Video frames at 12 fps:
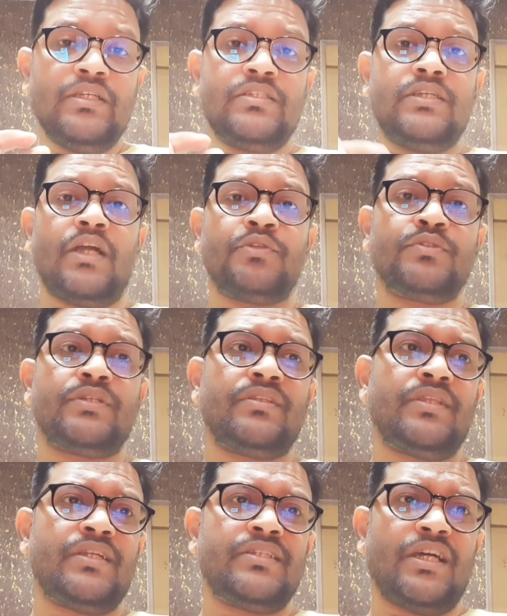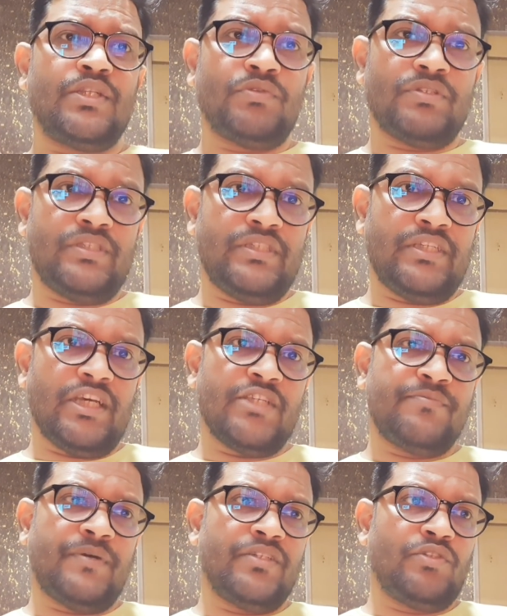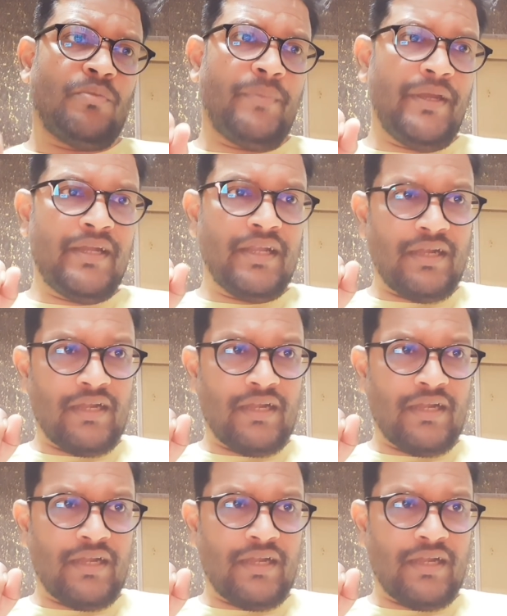चार चार सौ सत्तर सौ अस्सी के आसपास तो बेड